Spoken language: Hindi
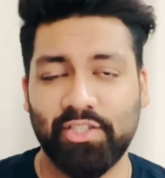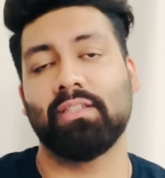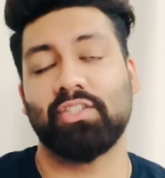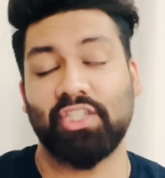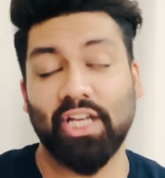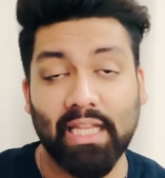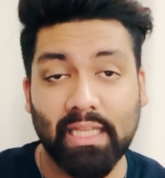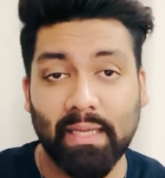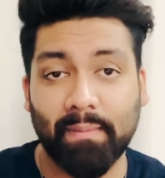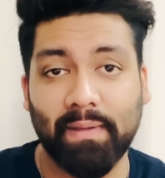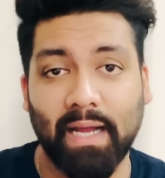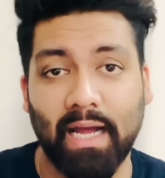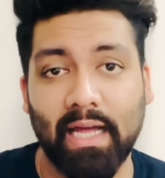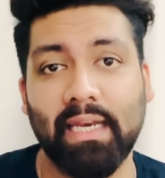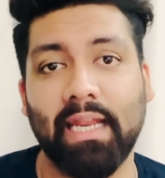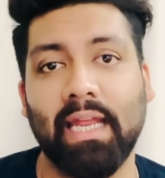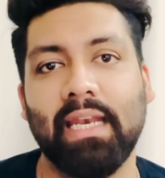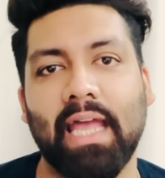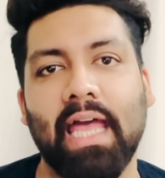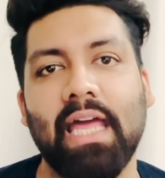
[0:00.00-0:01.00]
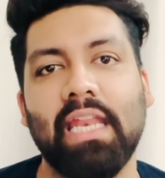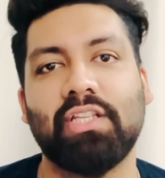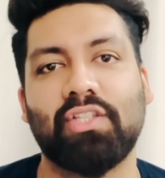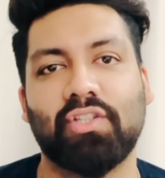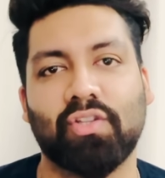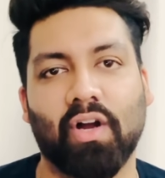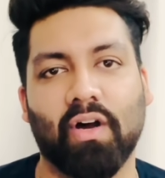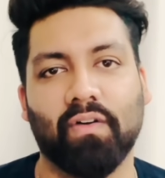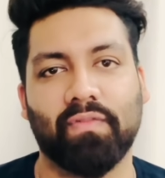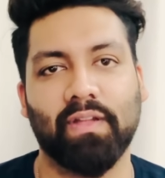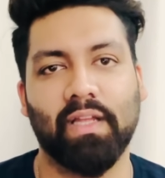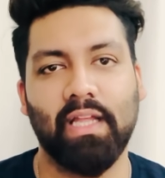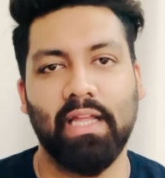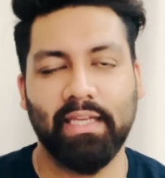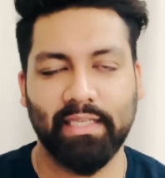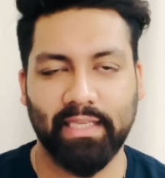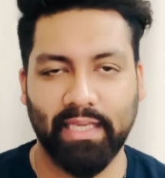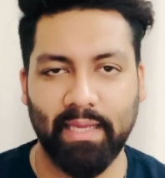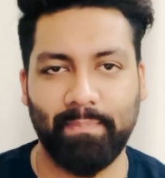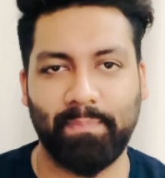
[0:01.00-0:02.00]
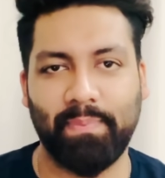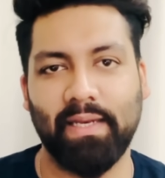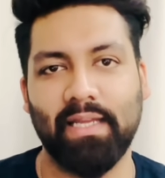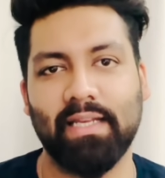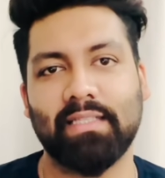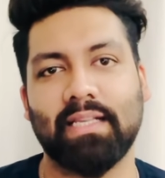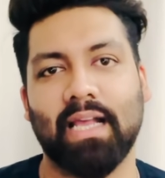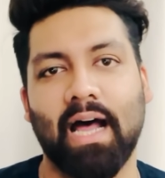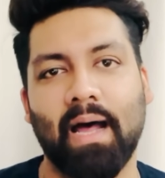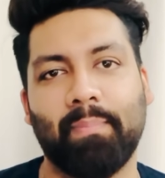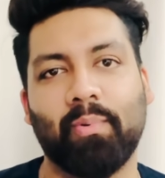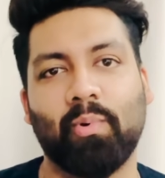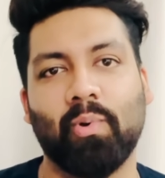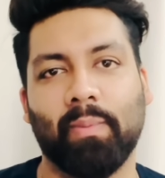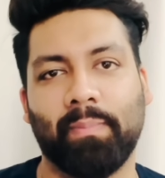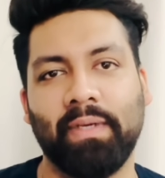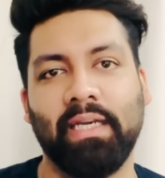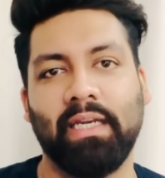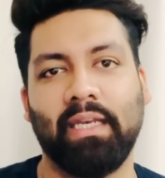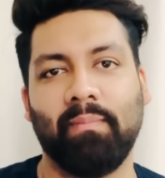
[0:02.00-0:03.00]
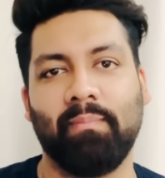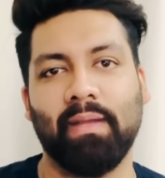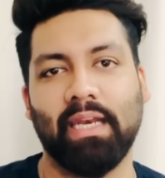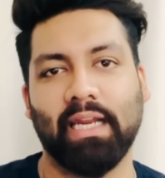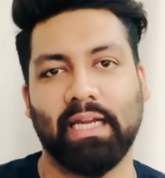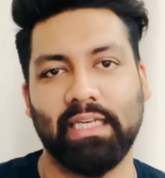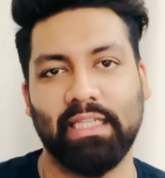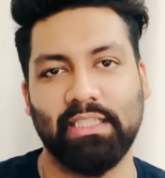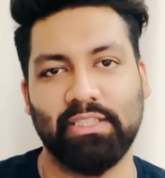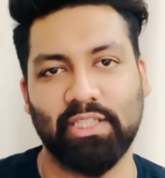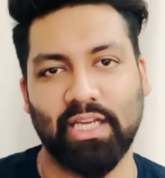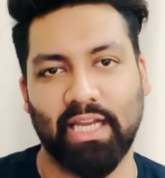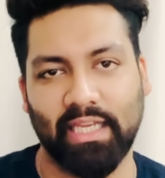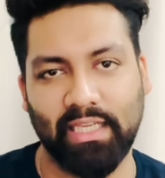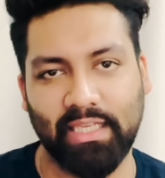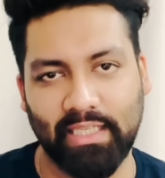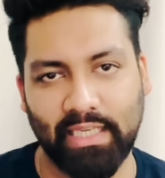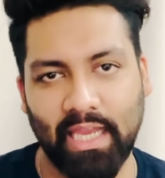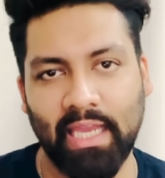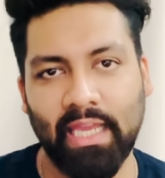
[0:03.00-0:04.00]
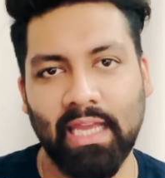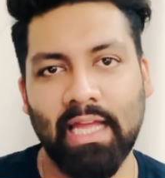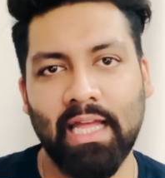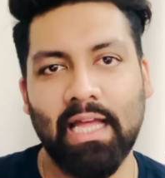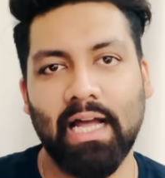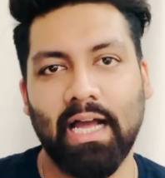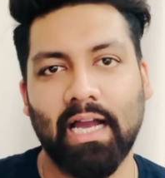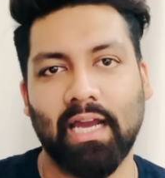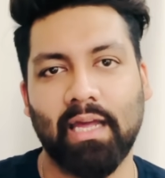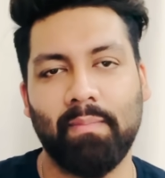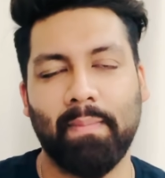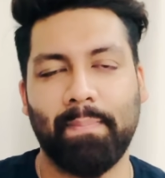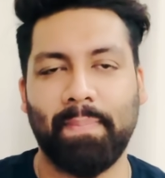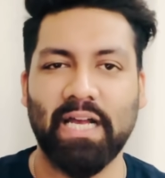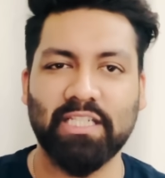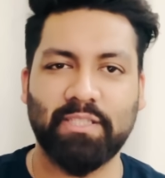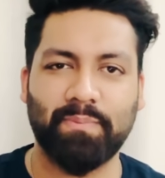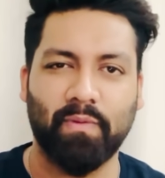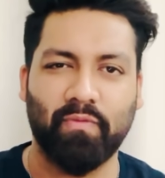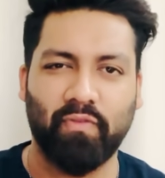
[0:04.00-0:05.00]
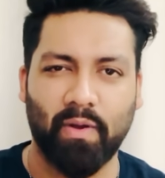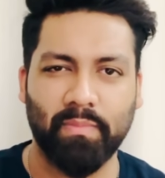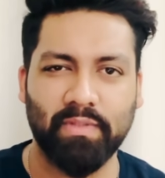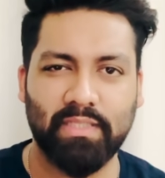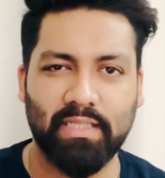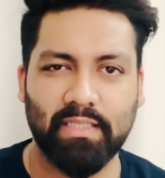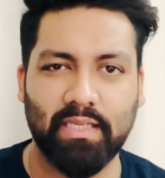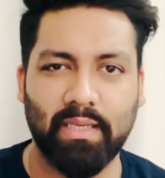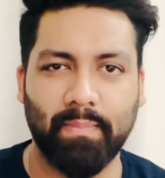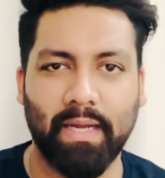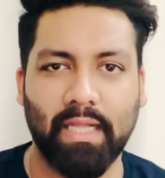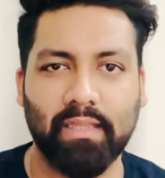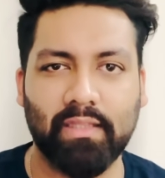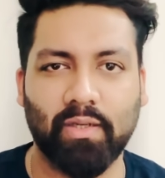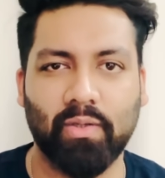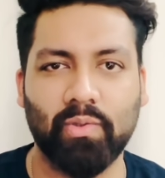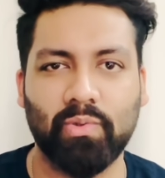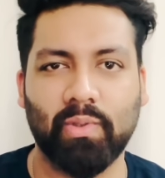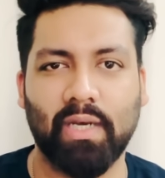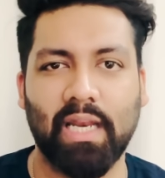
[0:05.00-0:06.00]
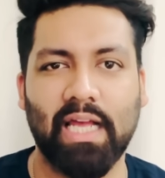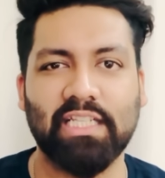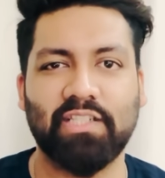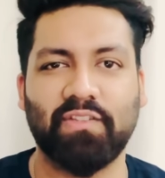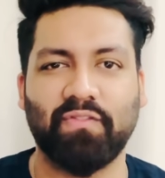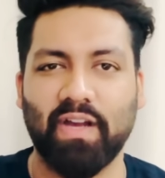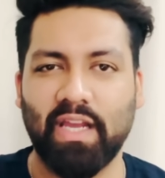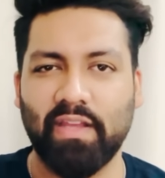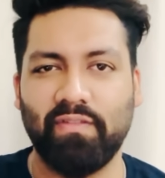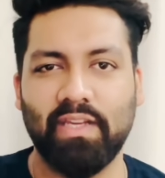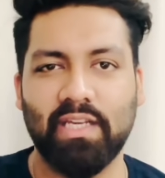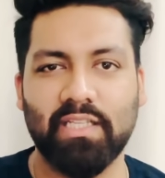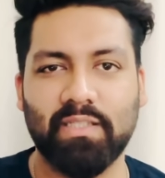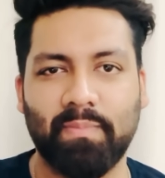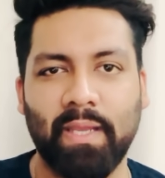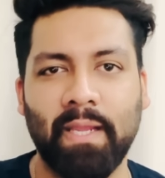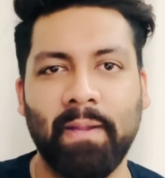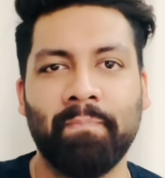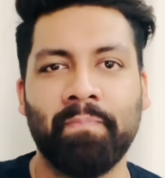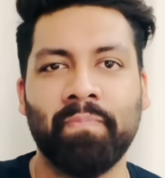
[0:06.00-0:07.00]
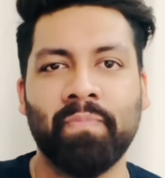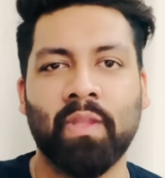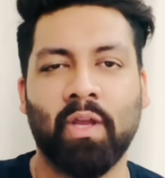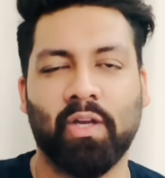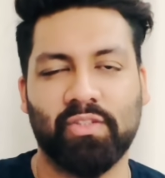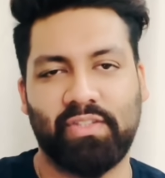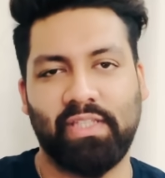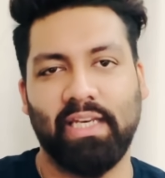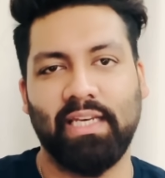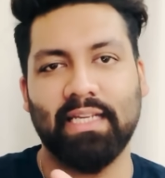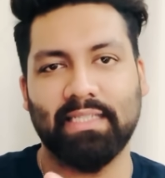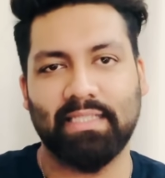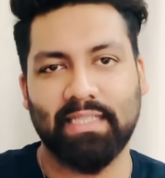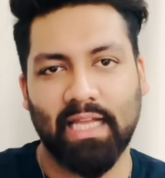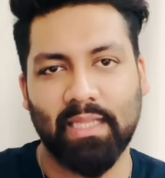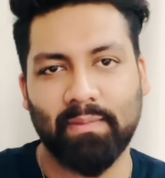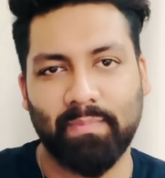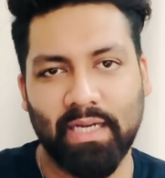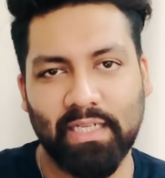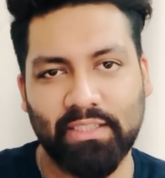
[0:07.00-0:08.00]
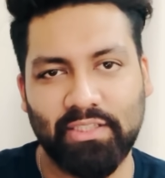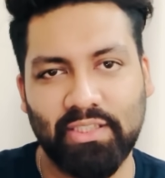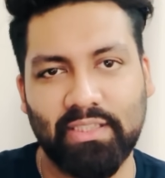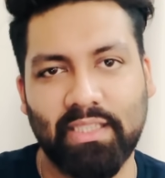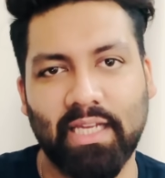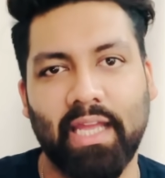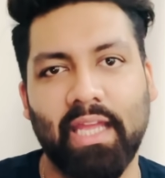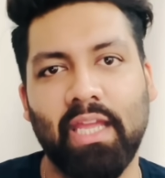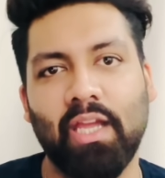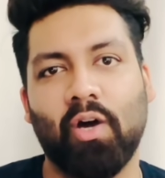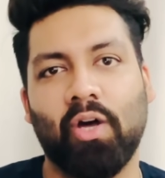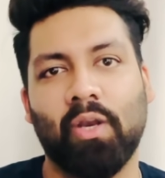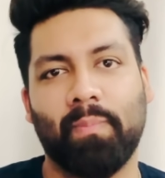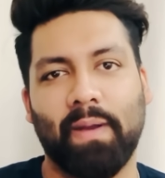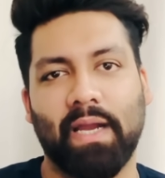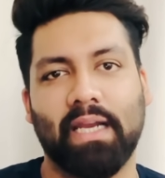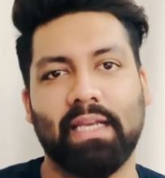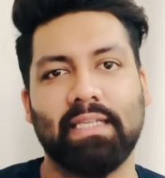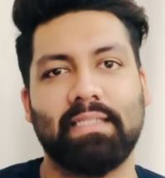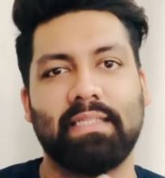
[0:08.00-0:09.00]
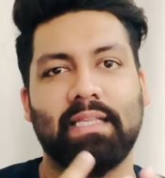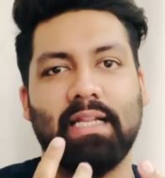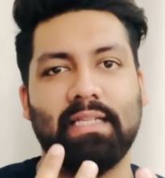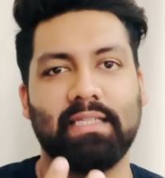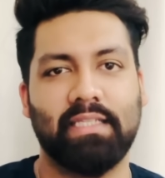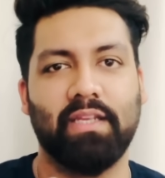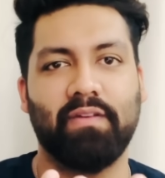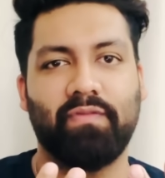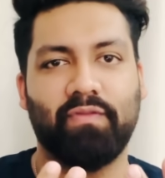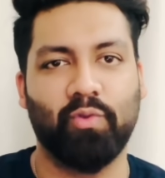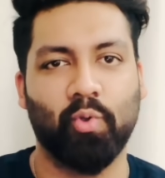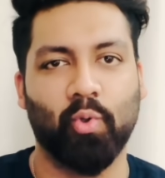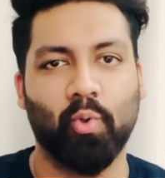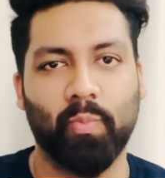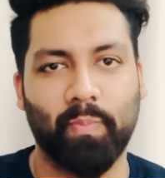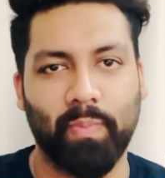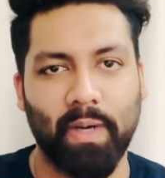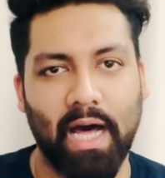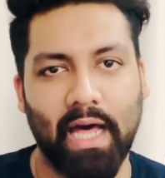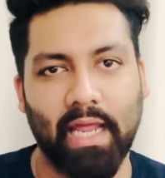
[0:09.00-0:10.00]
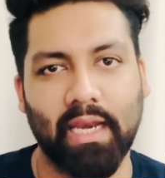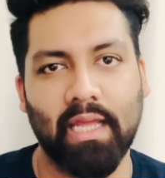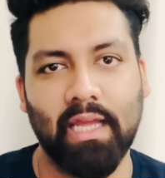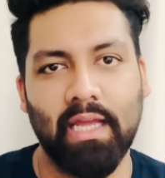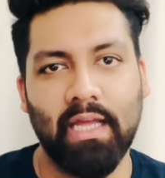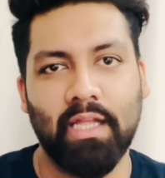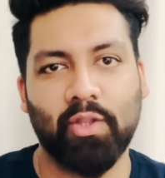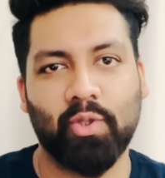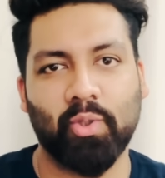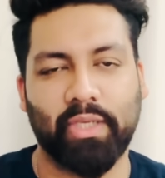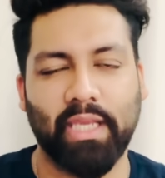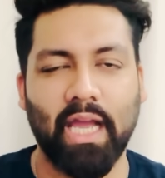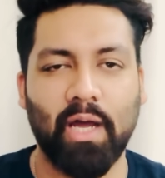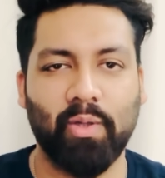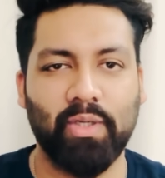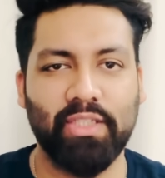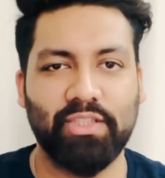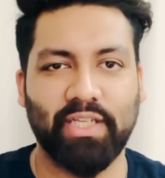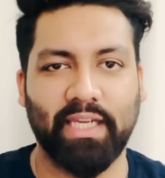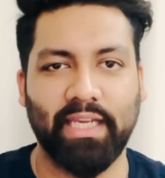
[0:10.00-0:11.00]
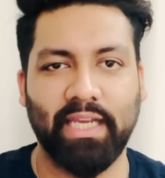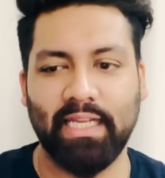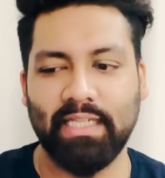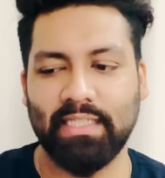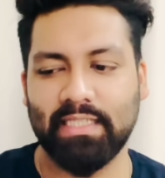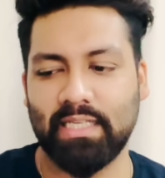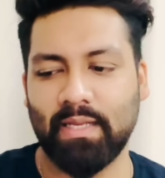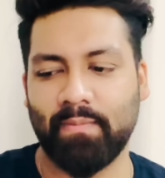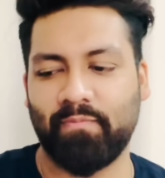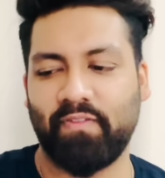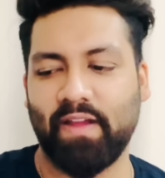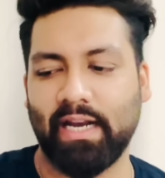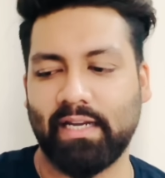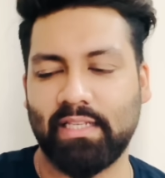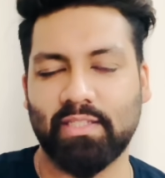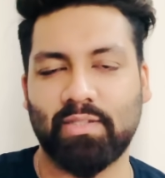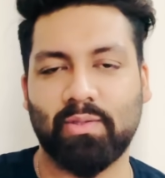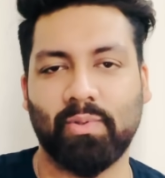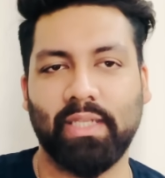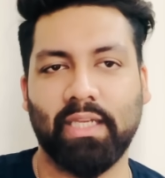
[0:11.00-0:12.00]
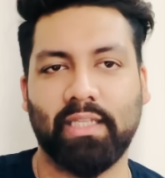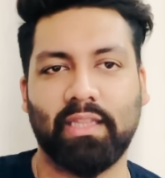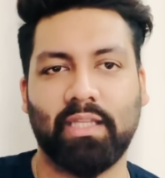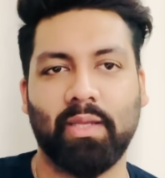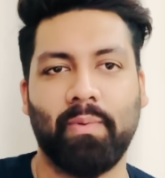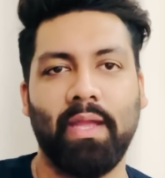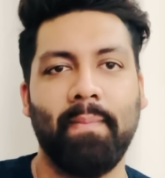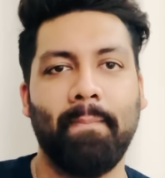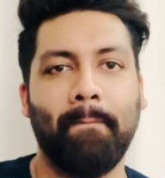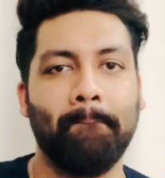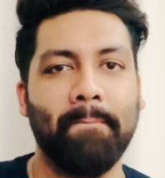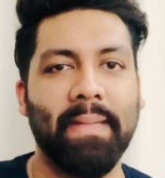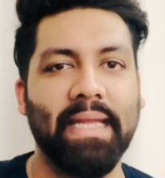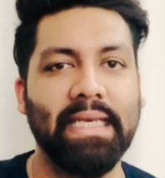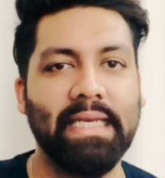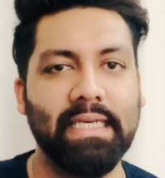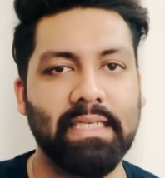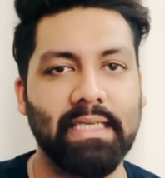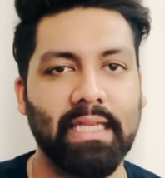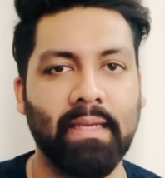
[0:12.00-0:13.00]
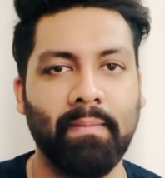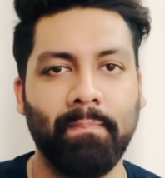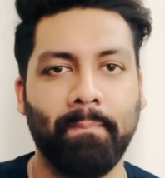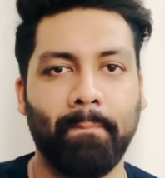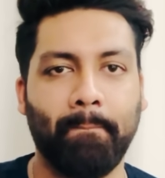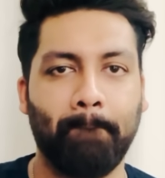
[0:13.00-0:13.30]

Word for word: शादाब खान एंड हैरिस रॉफ ये प्लेयर्स आपको अपनी टीम में रखने चाहिए अगर मैं पास परफॉर्मेंसेस की बात करूं तो लास्ट फाइव ईयर्स में ऑस्ट्रेलिया सात बार जीता है और पाकिस्तान सिर्फ दो बार तो क्या होनी चाहिए इन सब फैक्टर्स को देखते हुए मेरी टीम